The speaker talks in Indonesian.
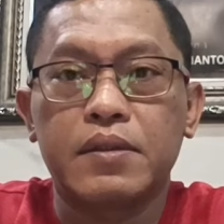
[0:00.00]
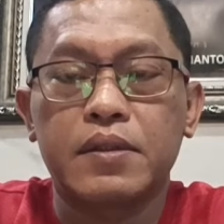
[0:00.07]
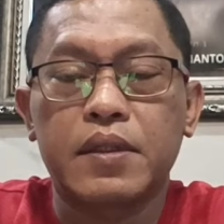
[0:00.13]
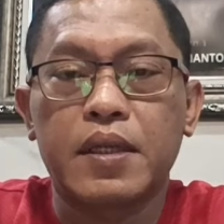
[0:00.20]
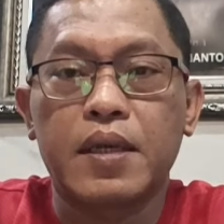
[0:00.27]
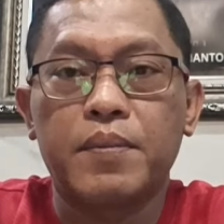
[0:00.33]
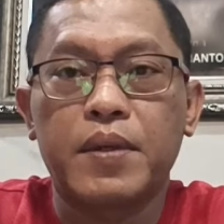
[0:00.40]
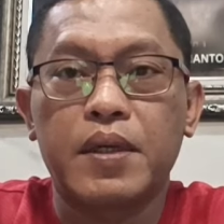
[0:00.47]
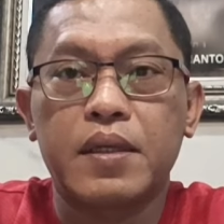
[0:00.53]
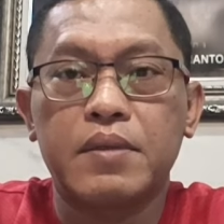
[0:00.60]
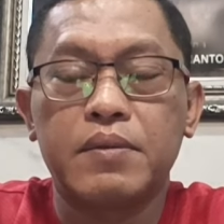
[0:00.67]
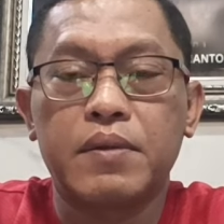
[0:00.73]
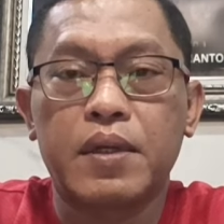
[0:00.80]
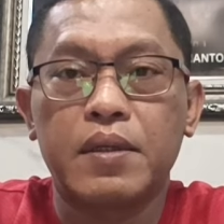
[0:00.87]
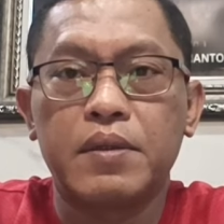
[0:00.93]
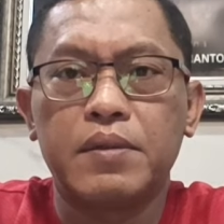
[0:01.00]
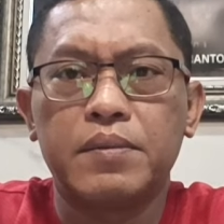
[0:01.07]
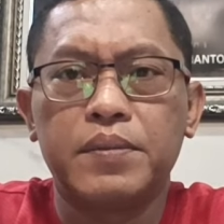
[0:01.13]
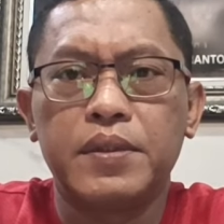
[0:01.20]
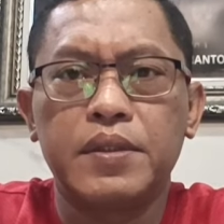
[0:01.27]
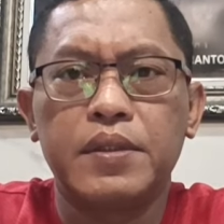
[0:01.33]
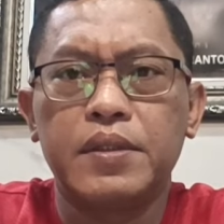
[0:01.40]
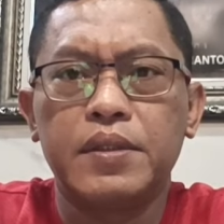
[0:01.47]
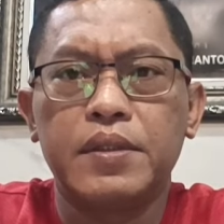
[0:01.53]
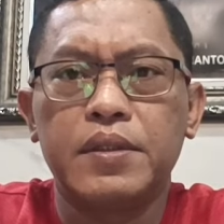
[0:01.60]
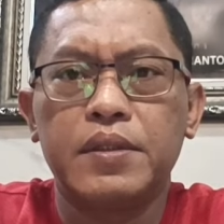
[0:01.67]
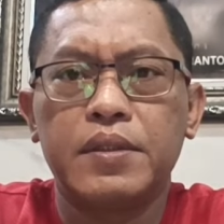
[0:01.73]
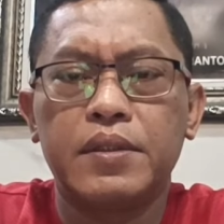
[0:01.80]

selama kurang lebih